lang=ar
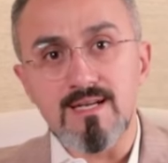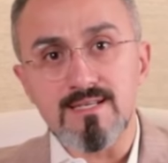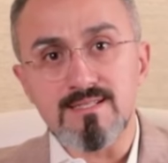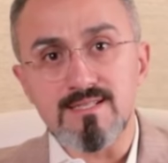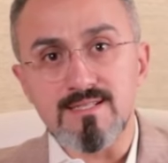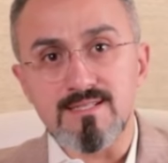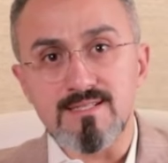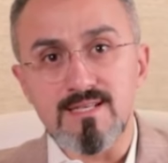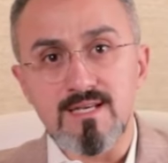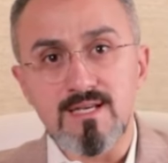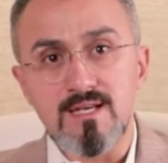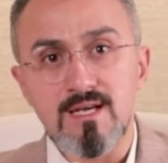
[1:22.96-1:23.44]

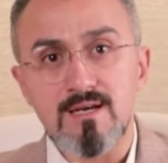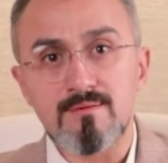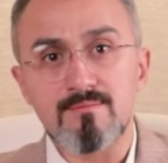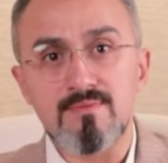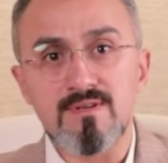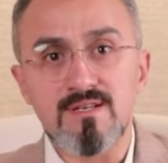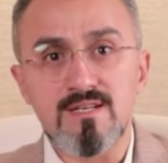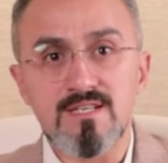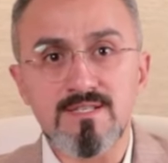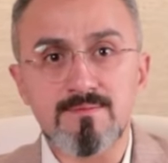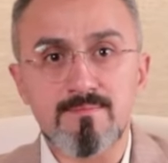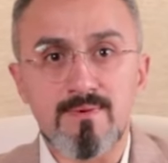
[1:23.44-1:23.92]
الاساسيه
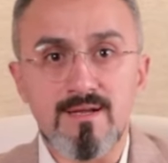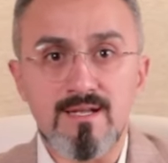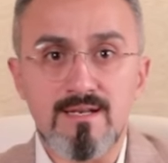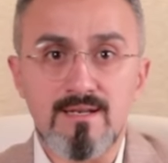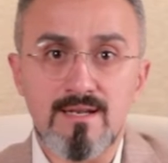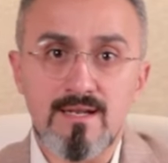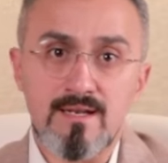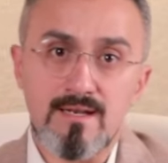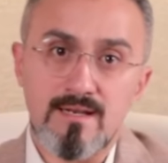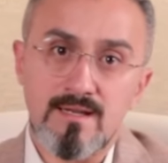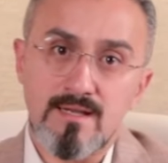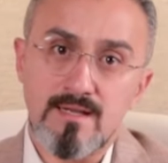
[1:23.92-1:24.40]
بالنسبه
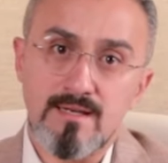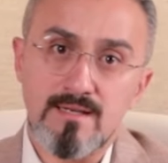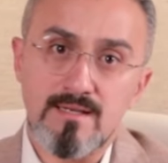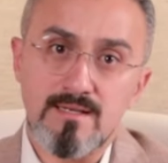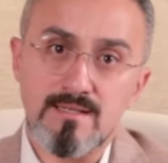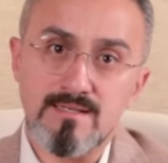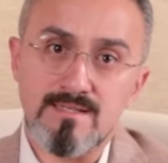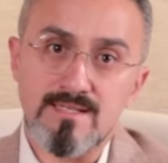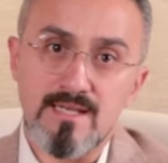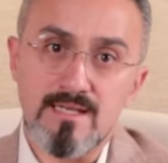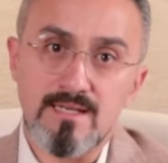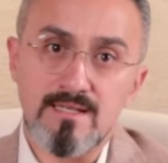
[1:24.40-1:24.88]

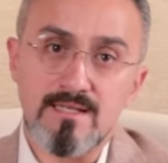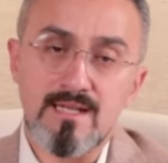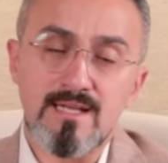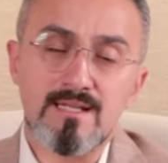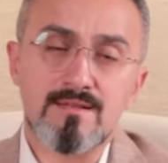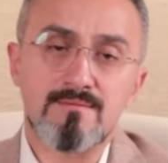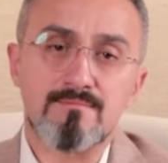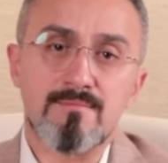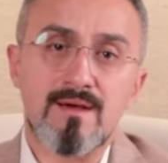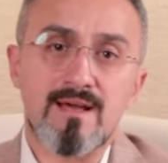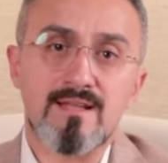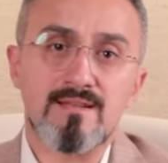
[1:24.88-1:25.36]

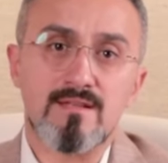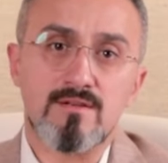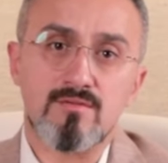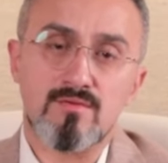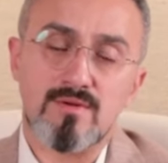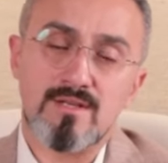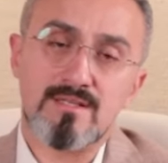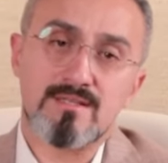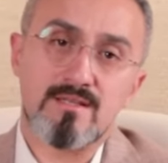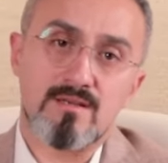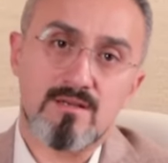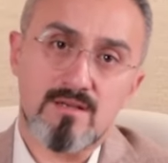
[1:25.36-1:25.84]
للسيدات بعد
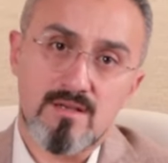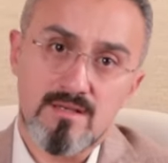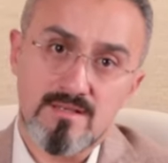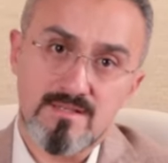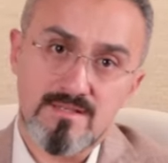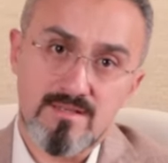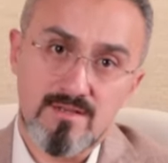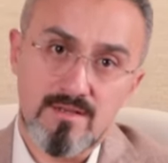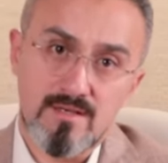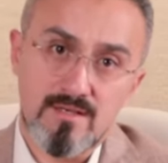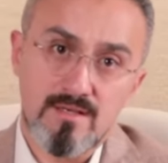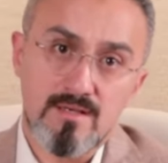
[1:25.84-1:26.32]
الولاده
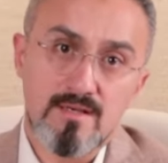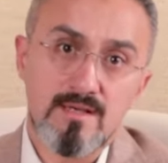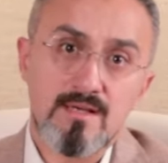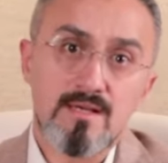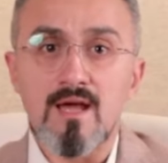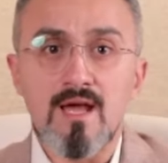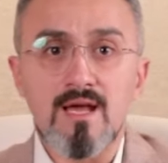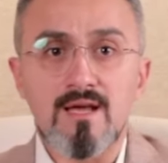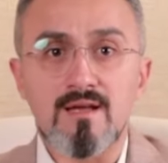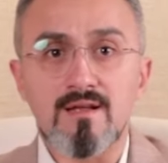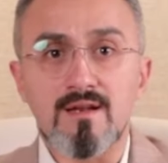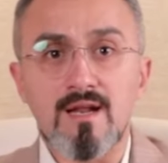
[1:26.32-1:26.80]
القيصريه
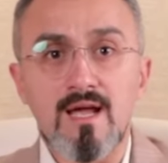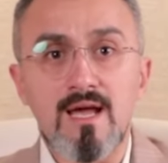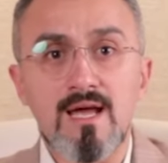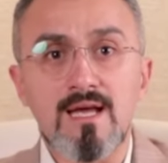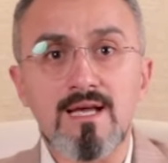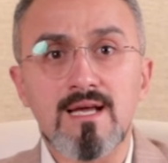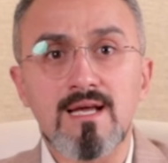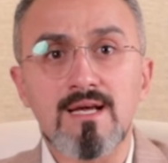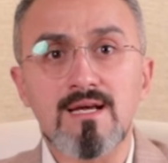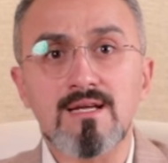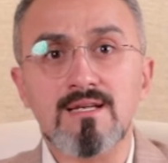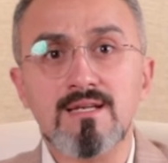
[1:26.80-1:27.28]
اخر
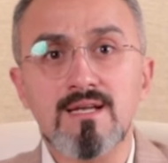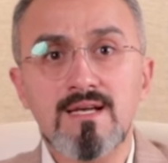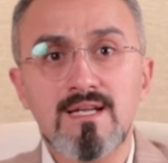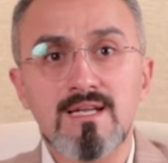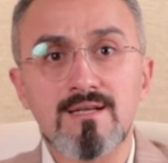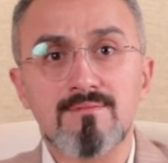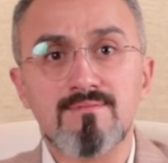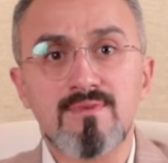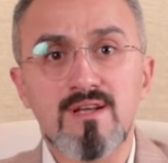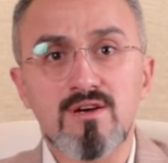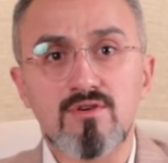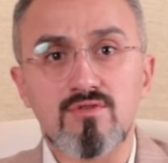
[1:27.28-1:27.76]
حاجه ان
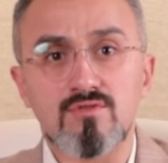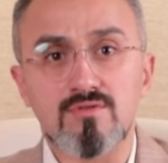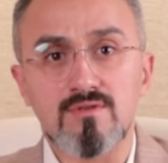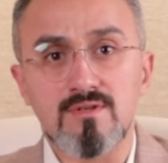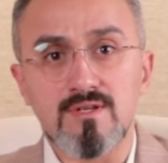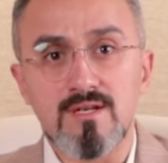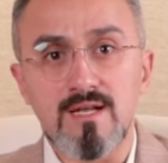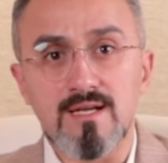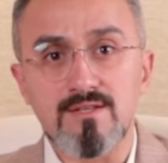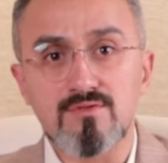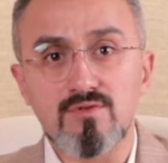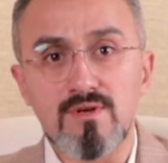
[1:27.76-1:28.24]
احنا بناخد
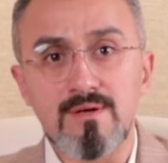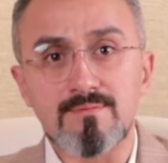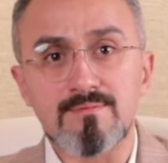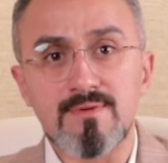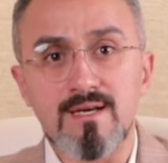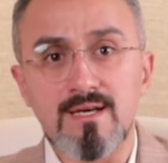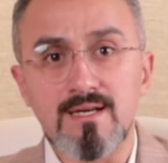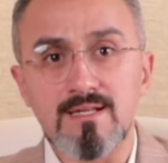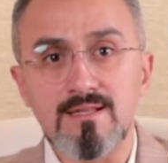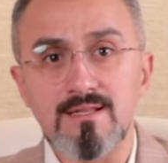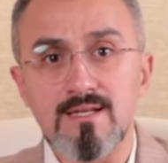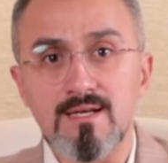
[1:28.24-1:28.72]
الادويه
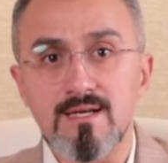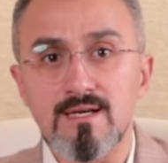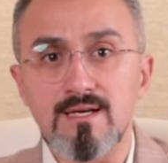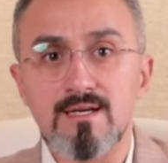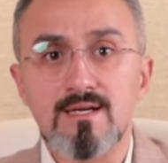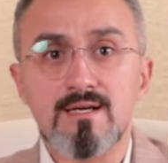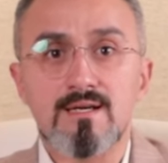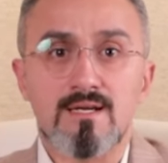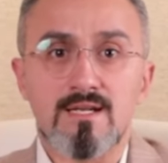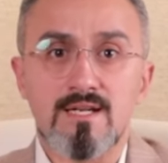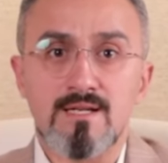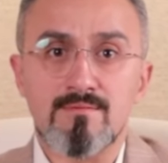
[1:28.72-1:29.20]
بتاعتنا
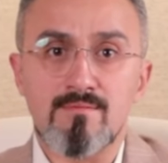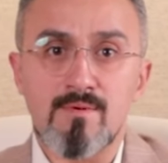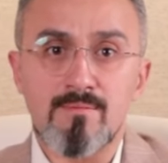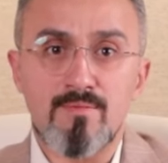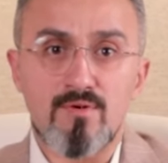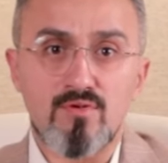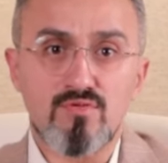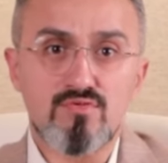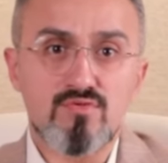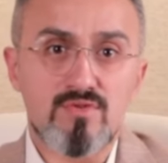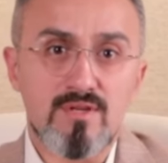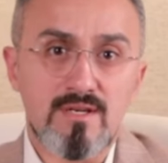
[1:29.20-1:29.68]
اللي
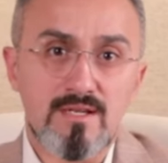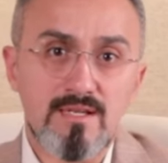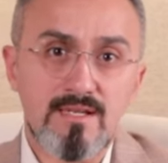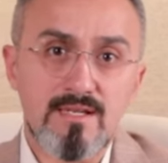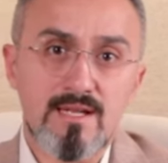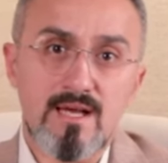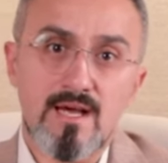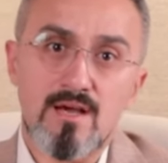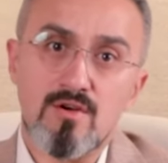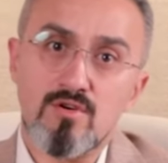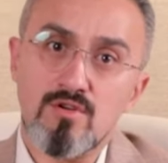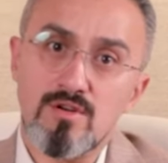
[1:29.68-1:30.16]
مبعوثه
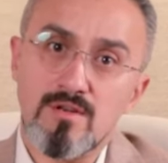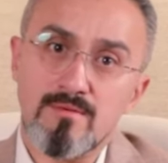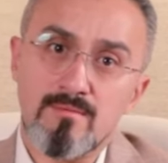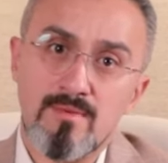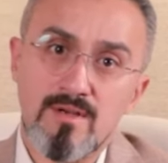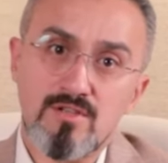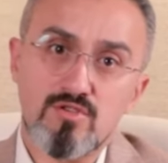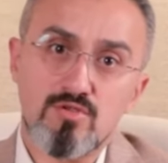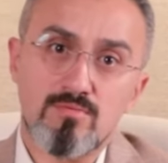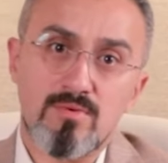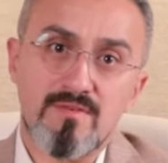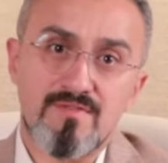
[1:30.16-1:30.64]
لينا او اللي
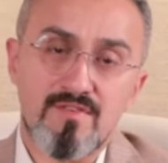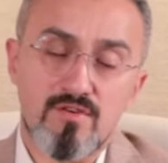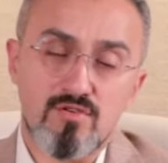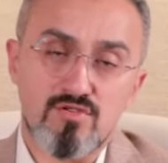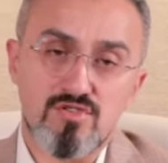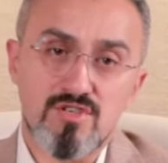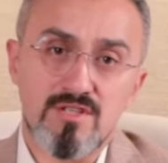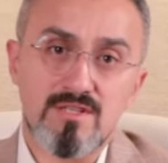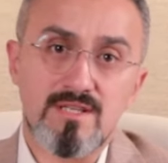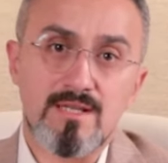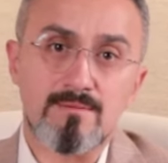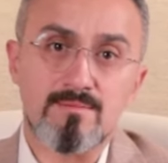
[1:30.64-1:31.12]
مكتوبه في
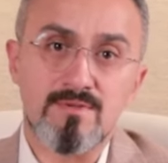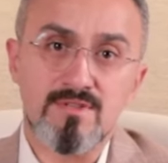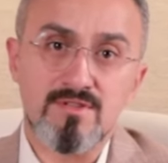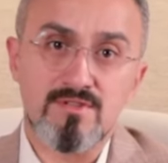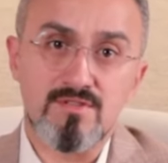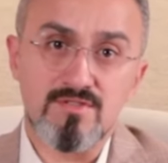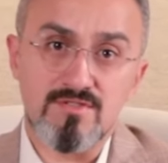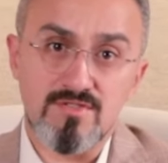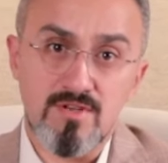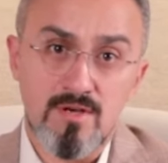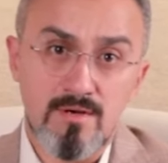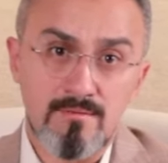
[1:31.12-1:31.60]
الروشته
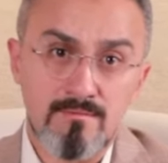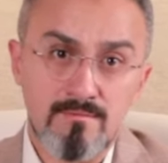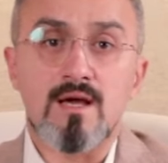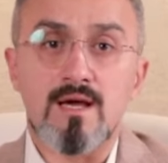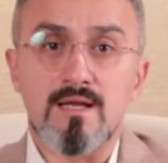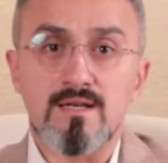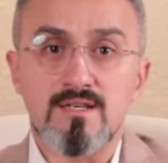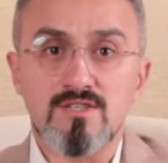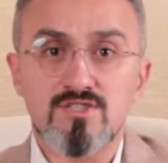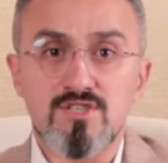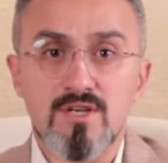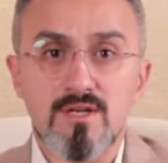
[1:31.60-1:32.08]
بانتظام
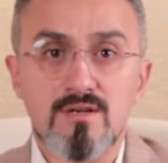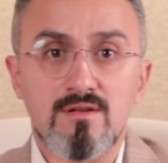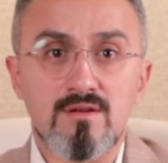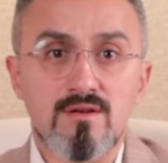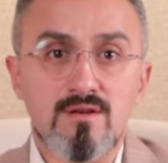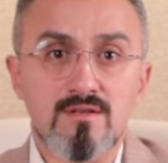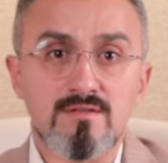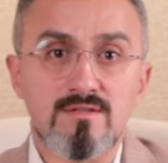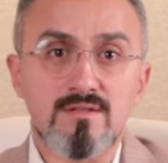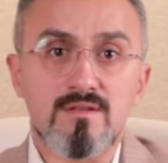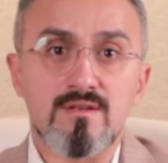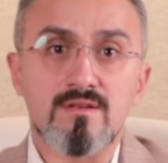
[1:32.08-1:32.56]
علشان
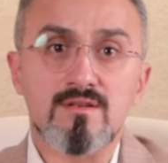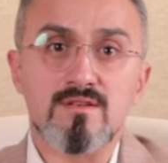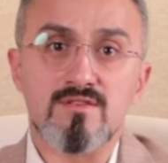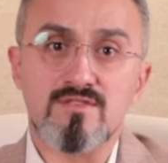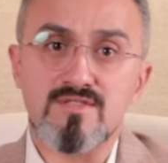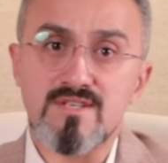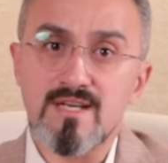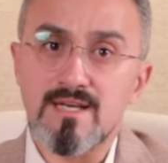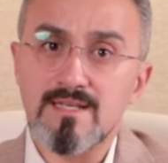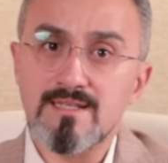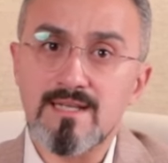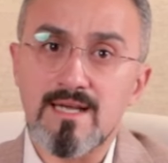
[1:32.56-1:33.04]
خاطر
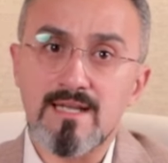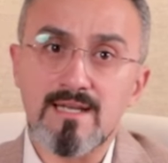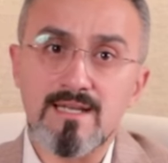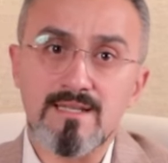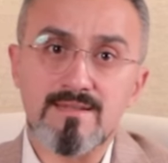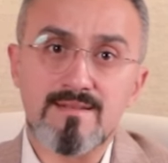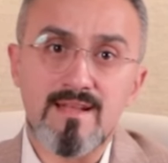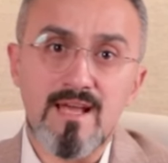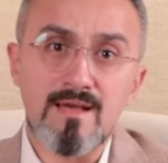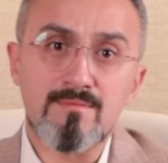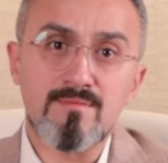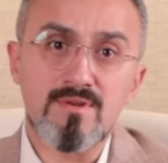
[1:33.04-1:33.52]
يساعد على
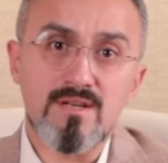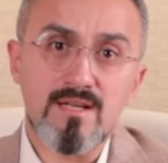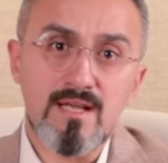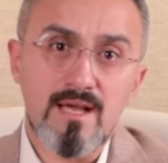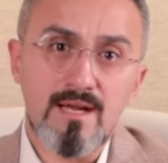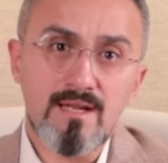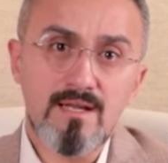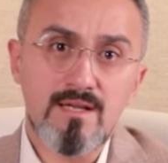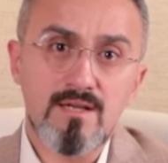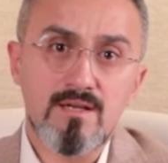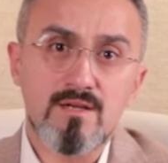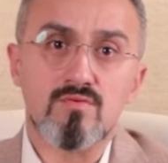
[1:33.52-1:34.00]
التئام
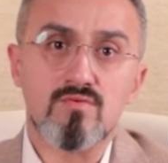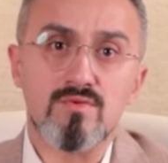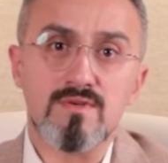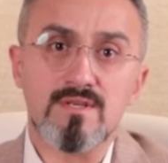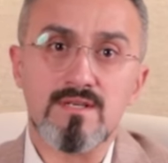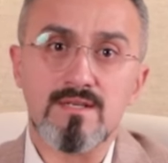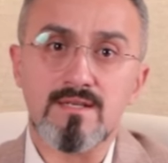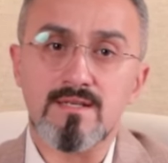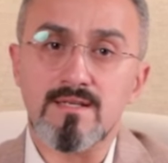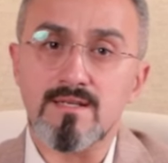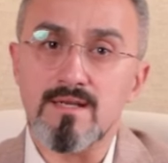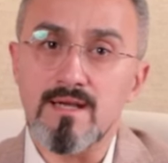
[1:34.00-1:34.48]
الجرح
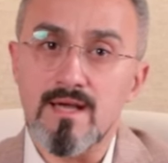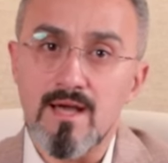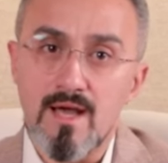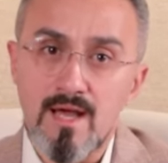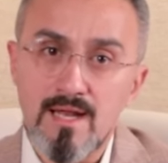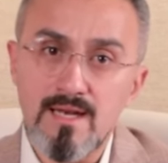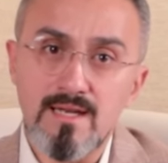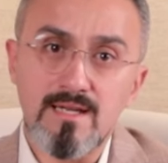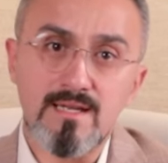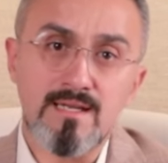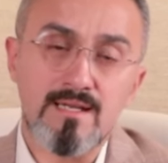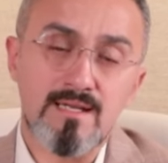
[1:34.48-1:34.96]

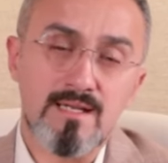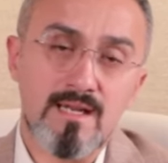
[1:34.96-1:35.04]
ويقلل